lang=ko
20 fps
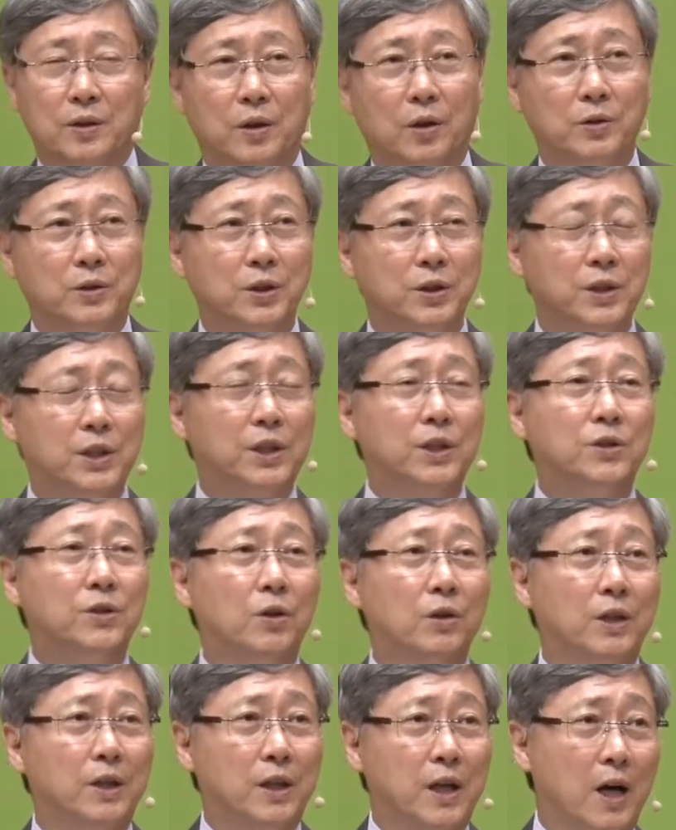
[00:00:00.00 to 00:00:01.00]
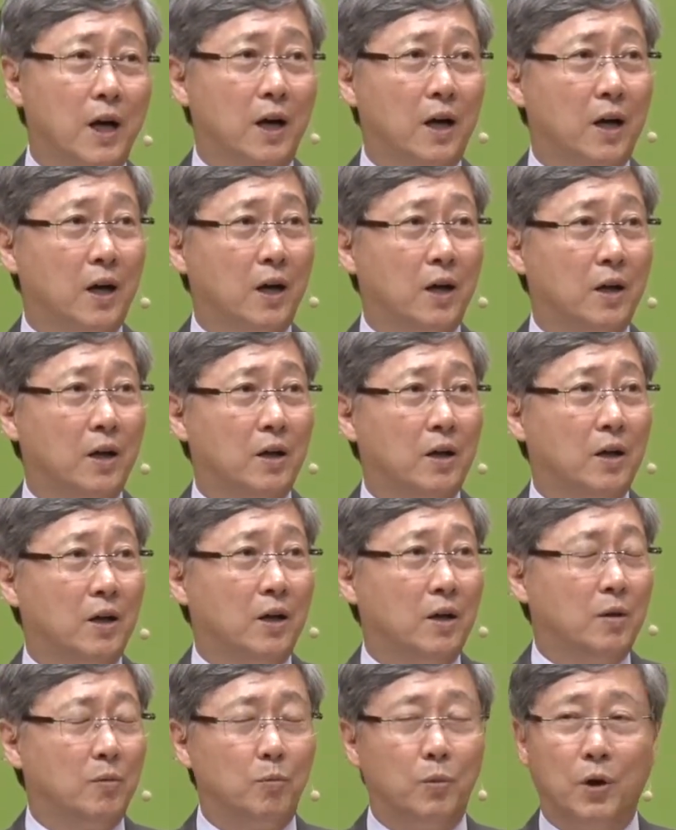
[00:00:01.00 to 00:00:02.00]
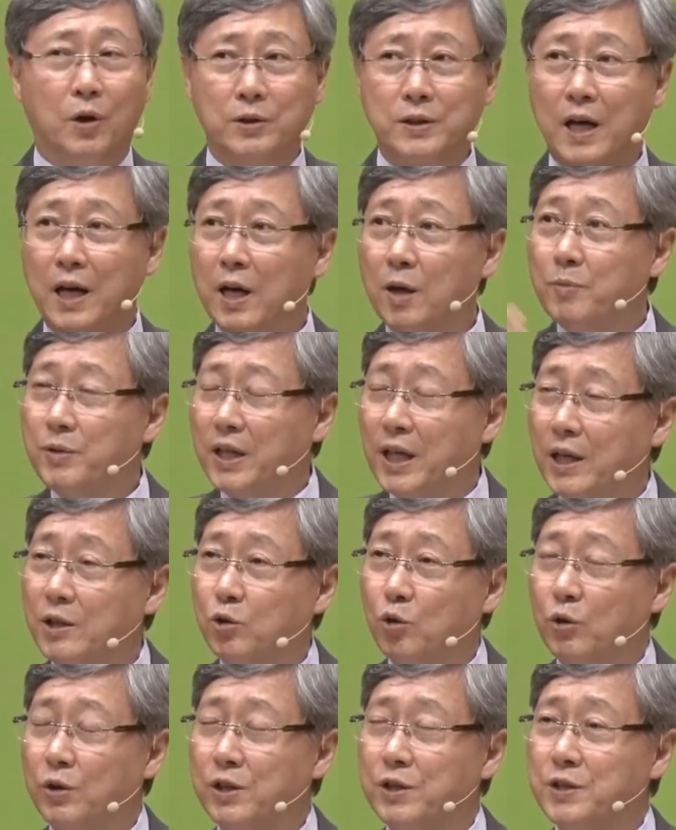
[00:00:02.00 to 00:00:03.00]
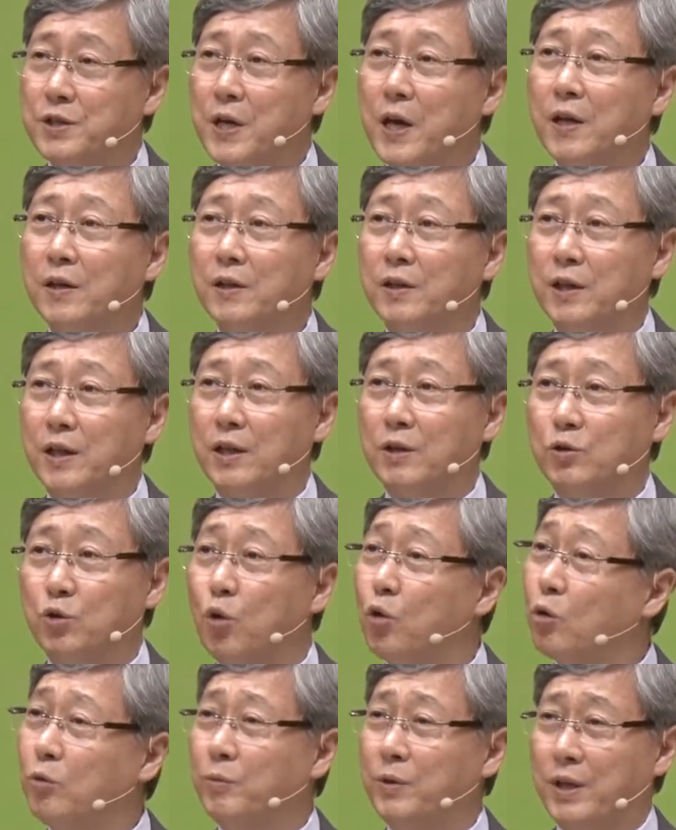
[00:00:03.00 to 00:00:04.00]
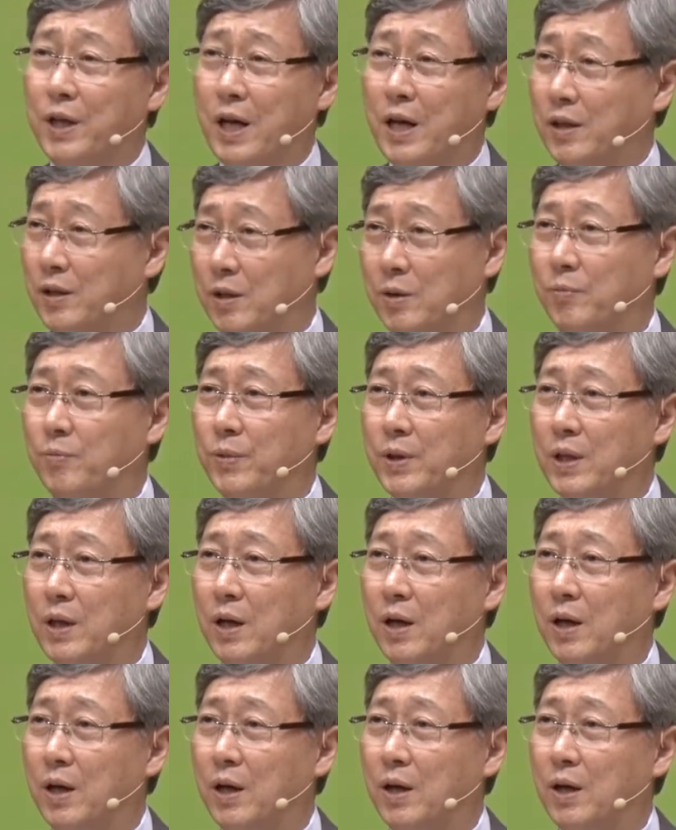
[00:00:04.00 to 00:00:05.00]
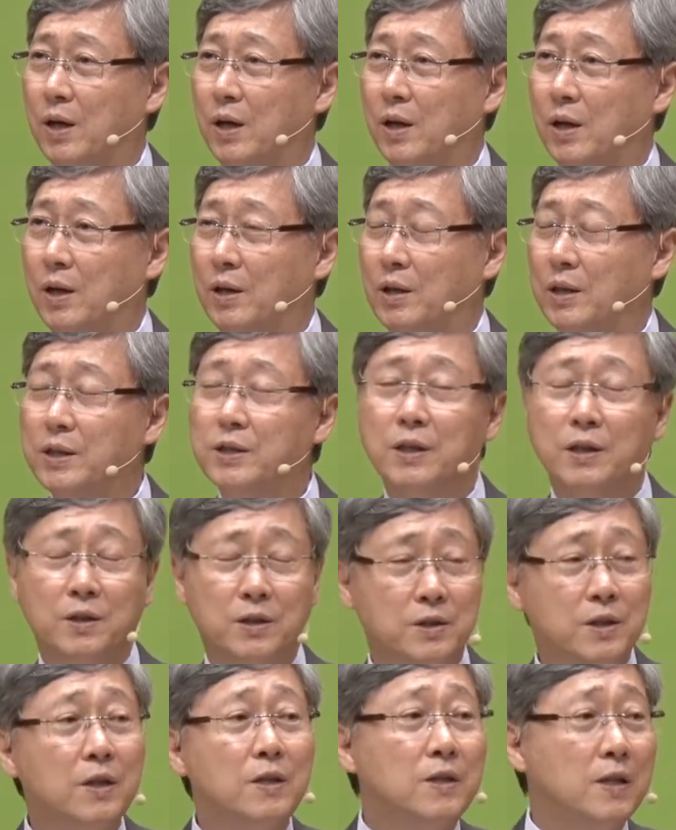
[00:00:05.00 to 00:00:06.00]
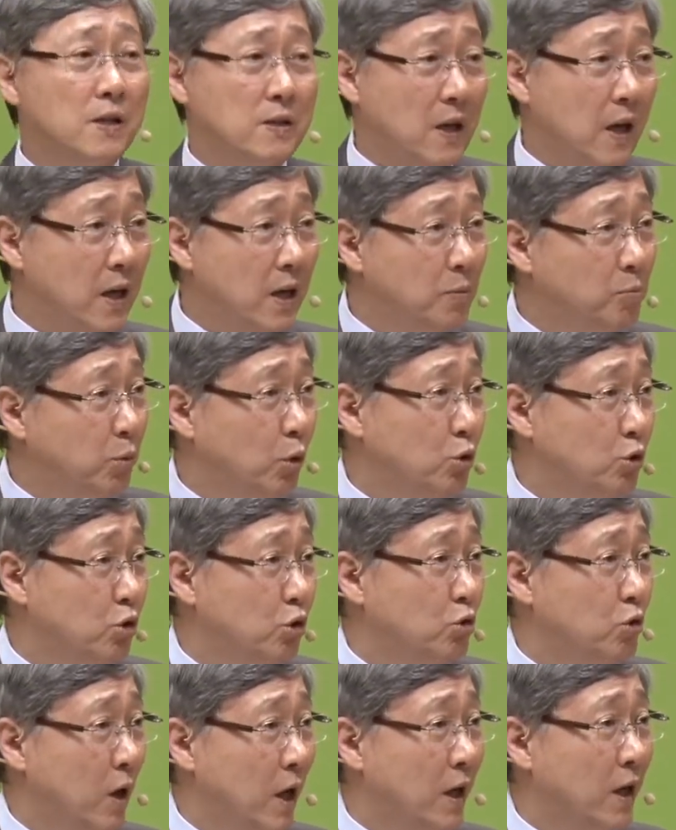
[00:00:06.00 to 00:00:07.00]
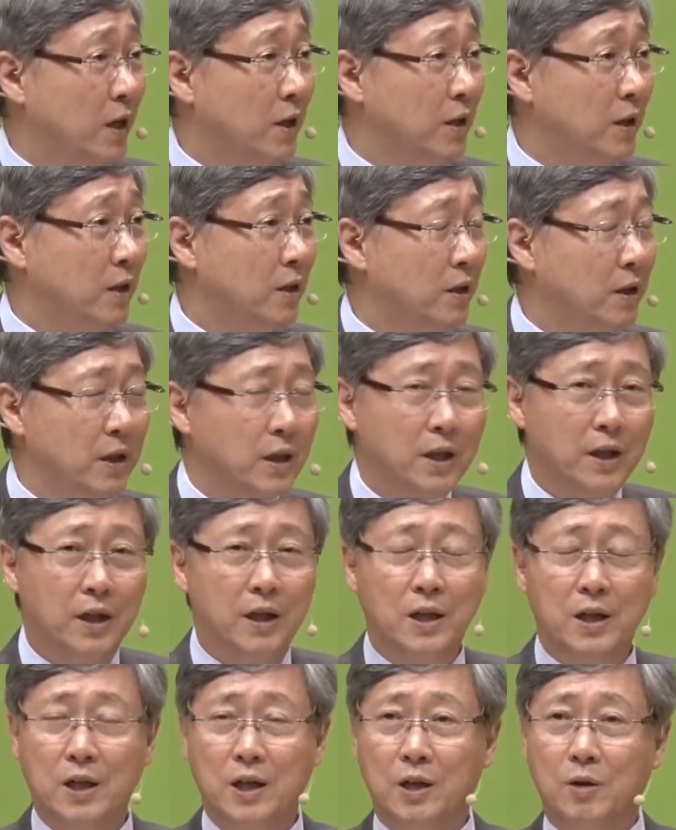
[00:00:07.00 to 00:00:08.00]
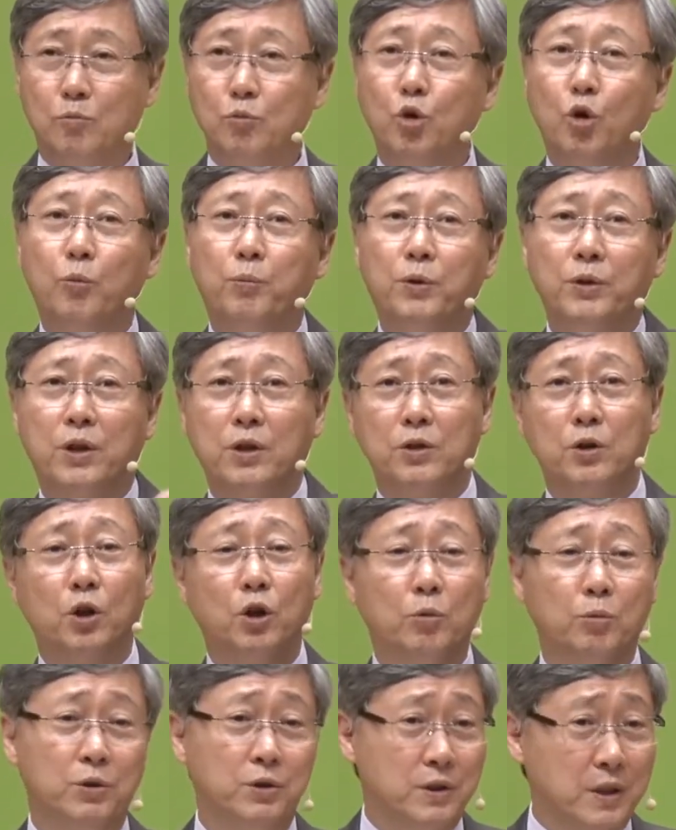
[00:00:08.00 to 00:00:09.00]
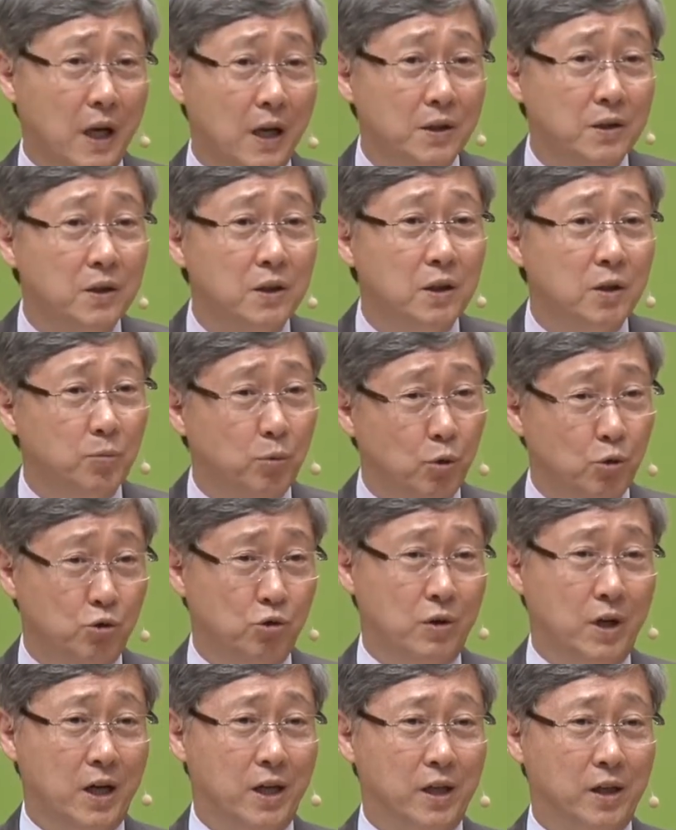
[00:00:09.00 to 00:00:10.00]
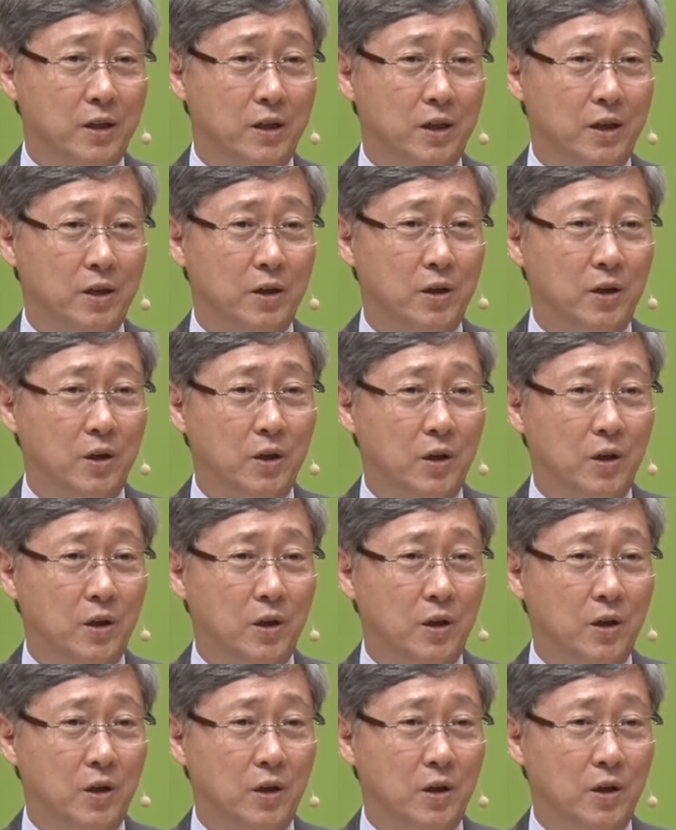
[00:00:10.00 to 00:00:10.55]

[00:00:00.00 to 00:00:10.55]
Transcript: 어떤 기적이나 뭐 사람이 가지고 있는 재능에 속으면 안 됩니다. 이제는 진짜 사람 볼 줄도 알아야 되는데 무엇보다 여러분 자신을 볼 줄 알아야 돼요.